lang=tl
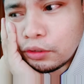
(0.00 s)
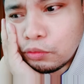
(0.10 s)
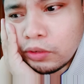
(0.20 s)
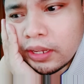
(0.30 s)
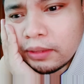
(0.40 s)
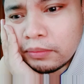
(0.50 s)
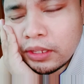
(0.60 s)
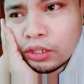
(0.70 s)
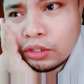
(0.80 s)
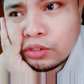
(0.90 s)
lahat ng ulam
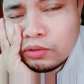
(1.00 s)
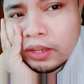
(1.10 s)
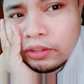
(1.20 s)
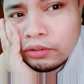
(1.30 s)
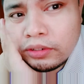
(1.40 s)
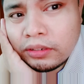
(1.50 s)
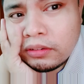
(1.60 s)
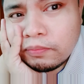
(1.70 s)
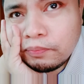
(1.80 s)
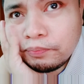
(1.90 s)
So ngayon,